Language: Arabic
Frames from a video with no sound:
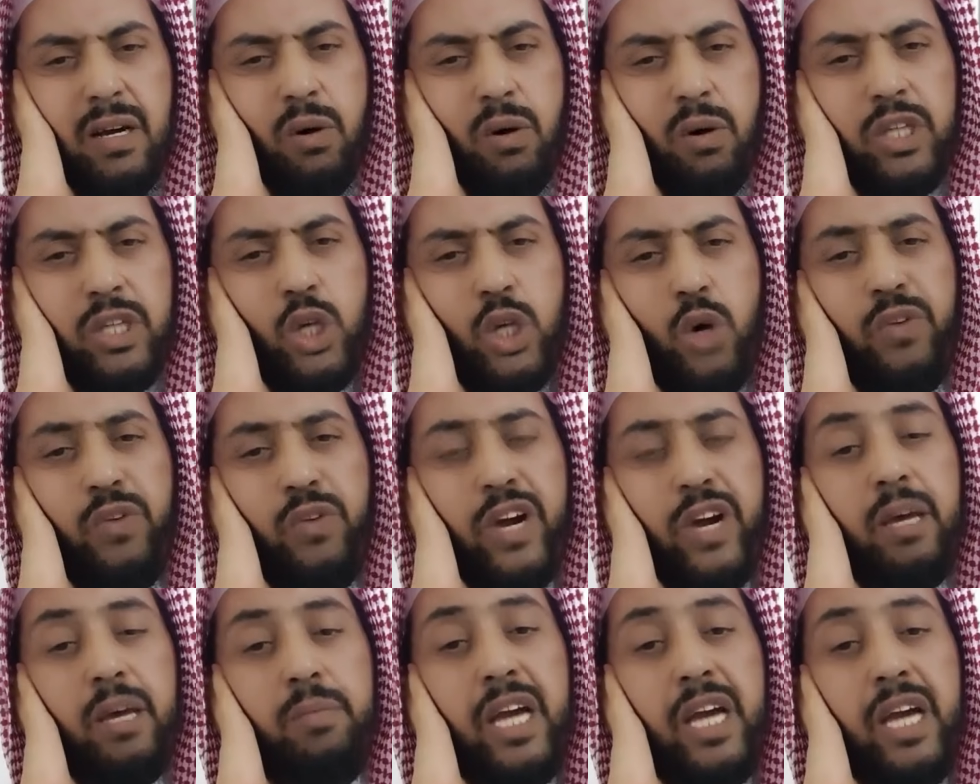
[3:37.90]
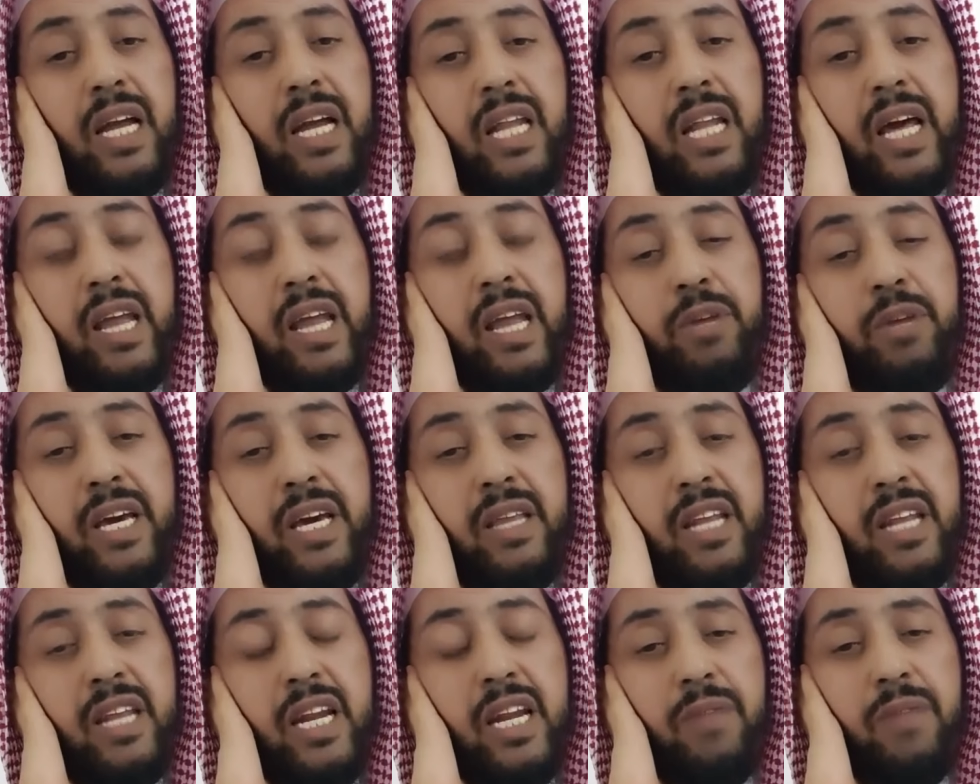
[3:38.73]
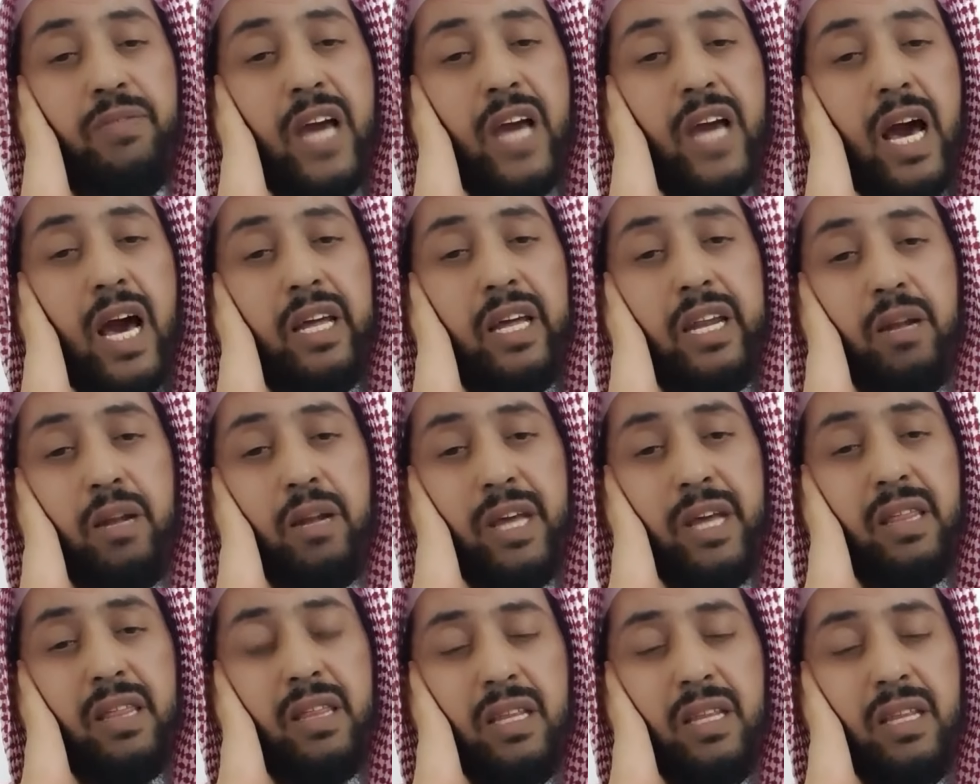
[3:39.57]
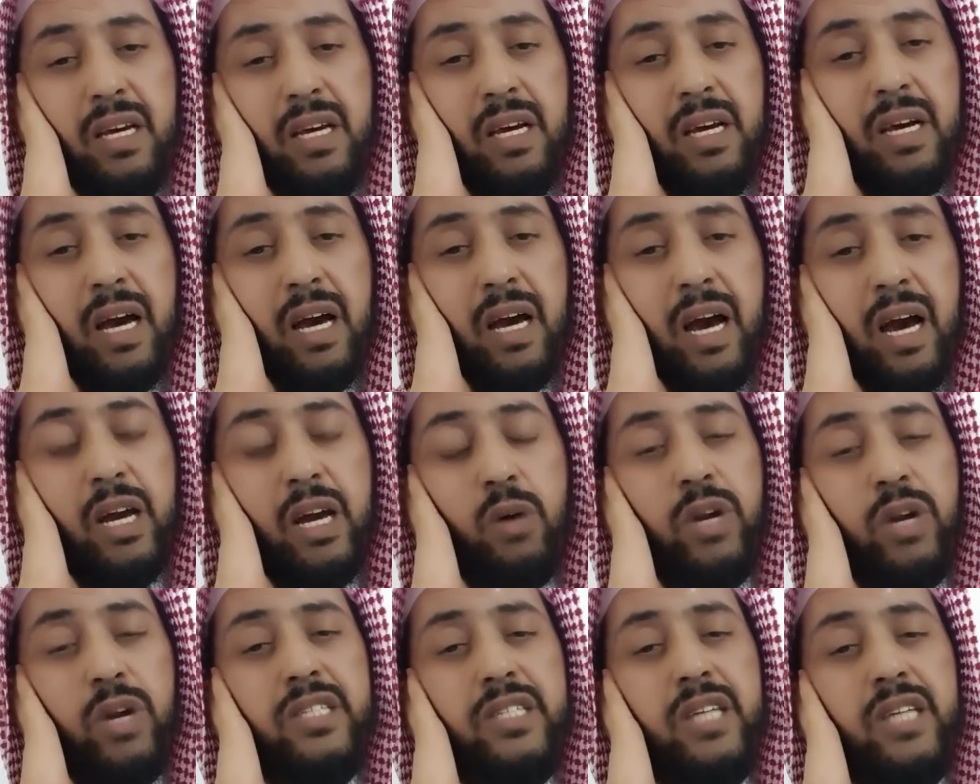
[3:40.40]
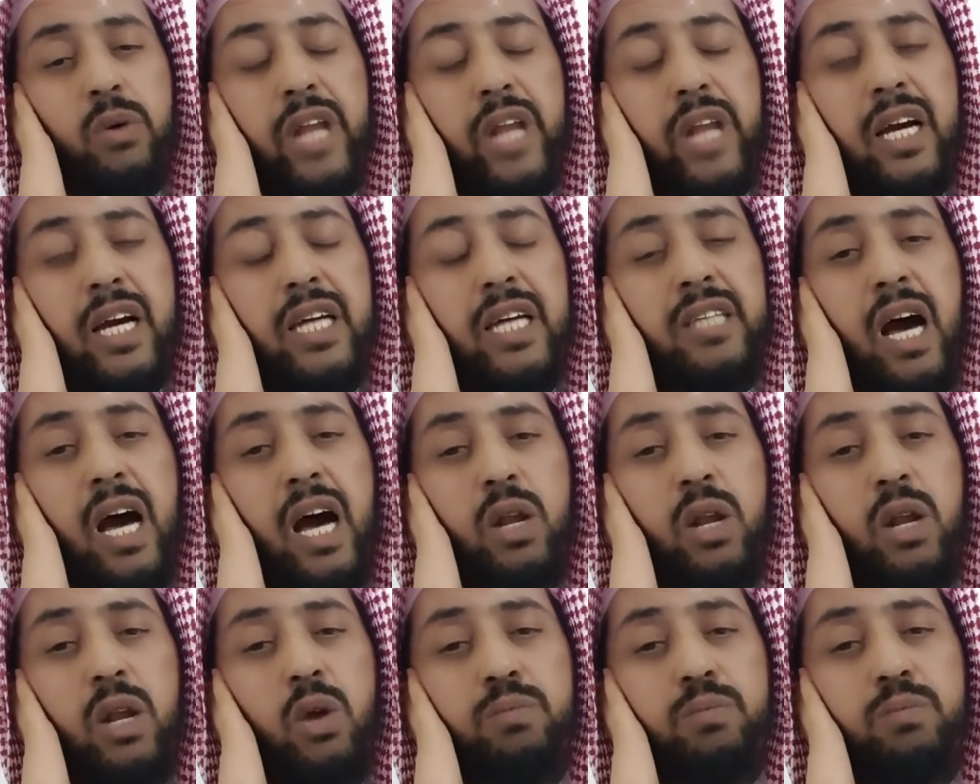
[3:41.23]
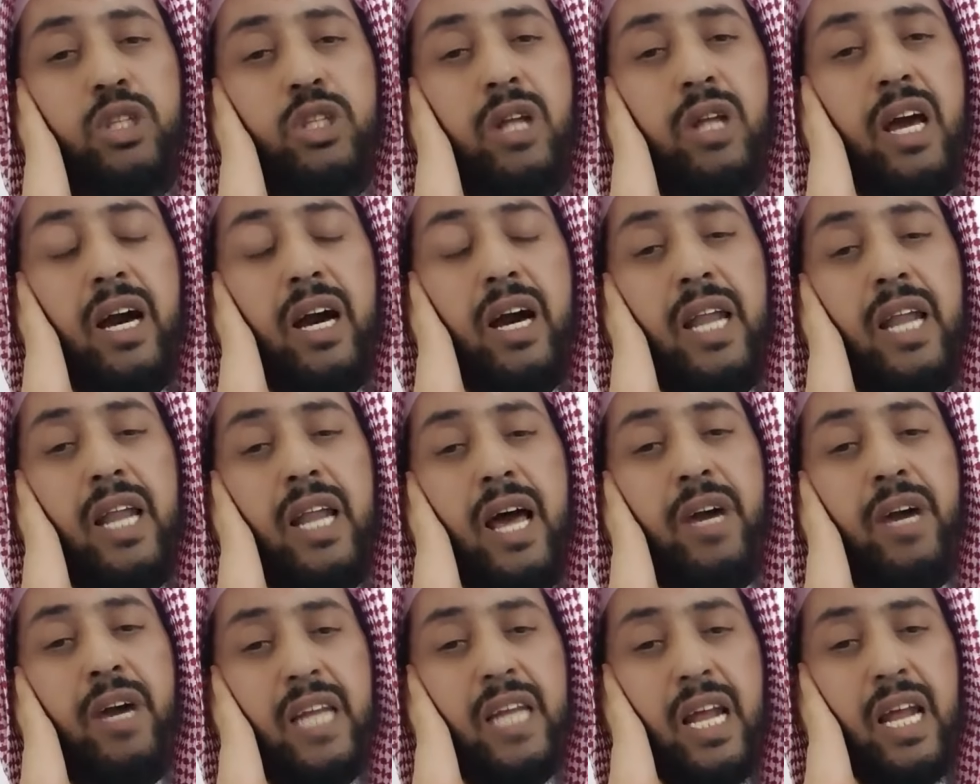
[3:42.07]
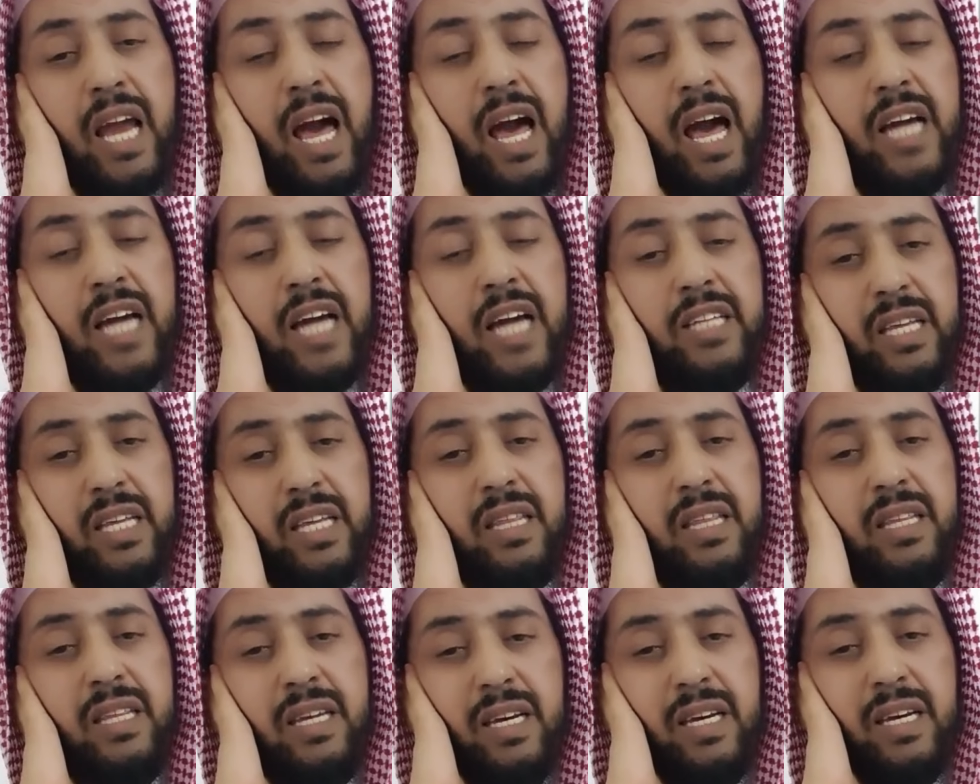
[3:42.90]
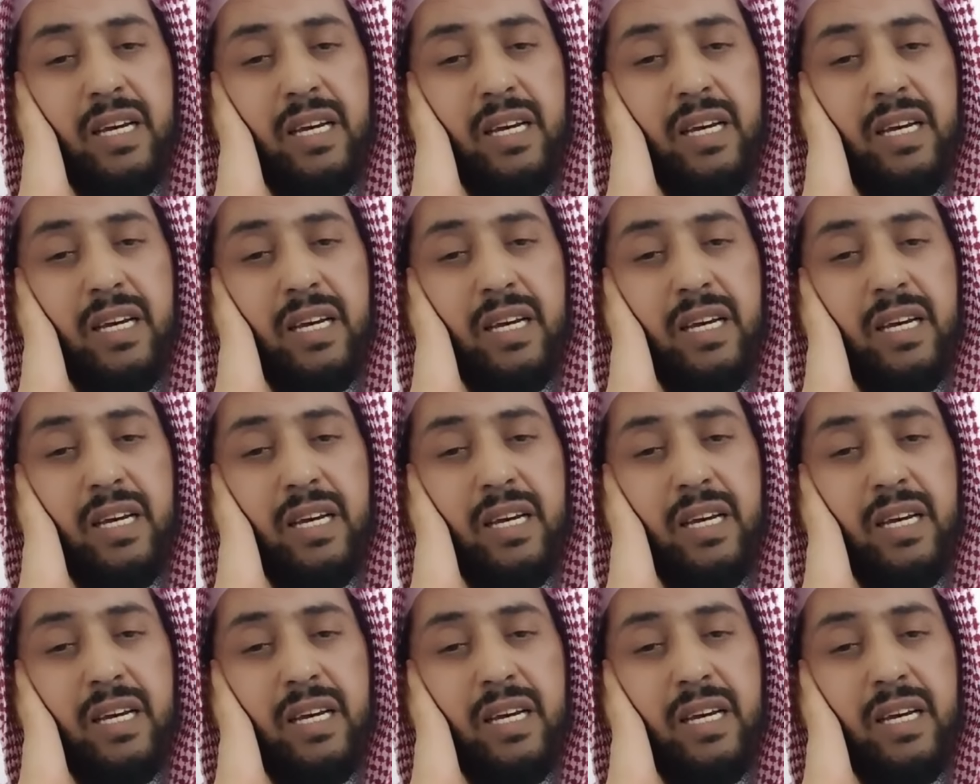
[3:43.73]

وسوف يتبين لنا بإذن الله في آخر البث أنه ليس هناك تعارض مطلقا لا بين الأحاديث